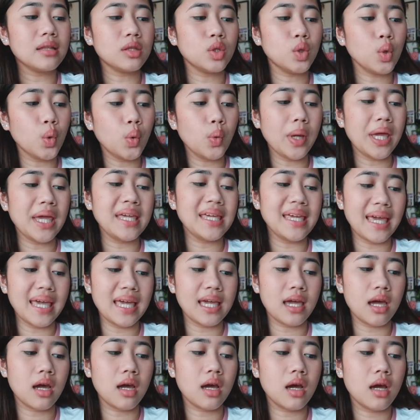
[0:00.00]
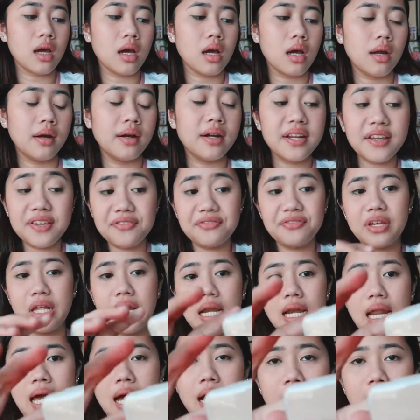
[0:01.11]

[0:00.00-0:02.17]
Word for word: Two-Way Cake Refill lang.